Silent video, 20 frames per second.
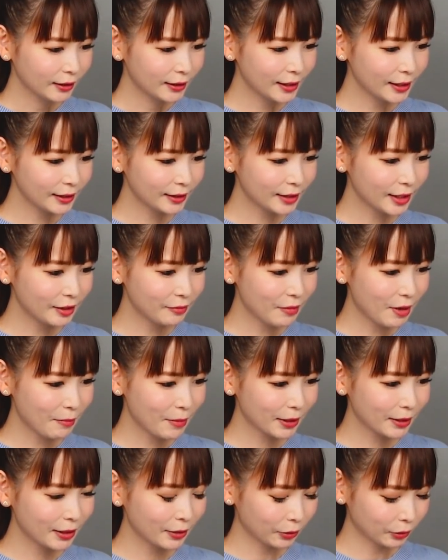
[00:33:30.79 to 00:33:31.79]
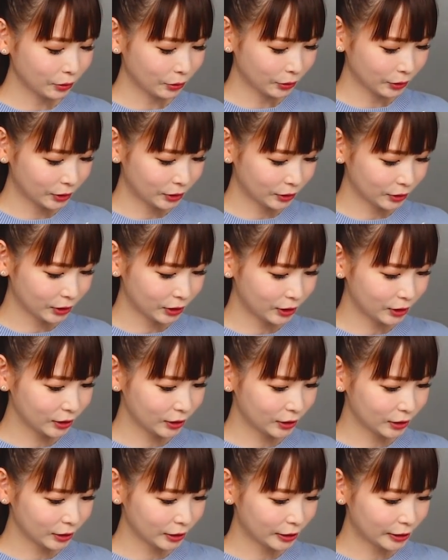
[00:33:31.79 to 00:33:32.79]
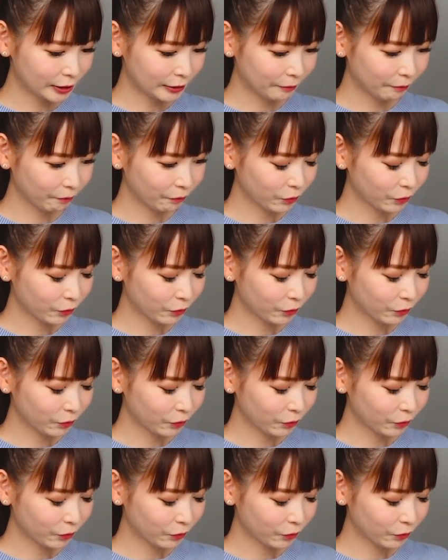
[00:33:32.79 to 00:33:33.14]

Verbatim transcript: でいて今までを踏襲しつつ、